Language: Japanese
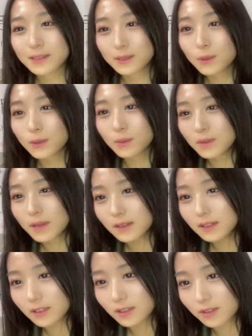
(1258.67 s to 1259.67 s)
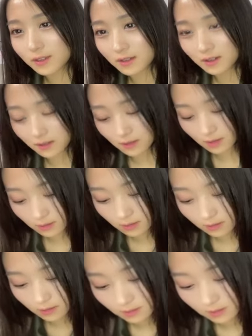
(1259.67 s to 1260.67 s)
そう目鼻立ちがはっ
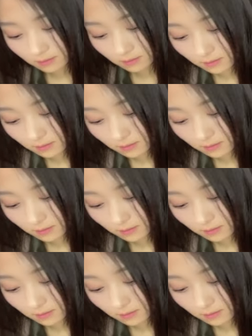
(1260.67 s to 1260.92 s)
きりして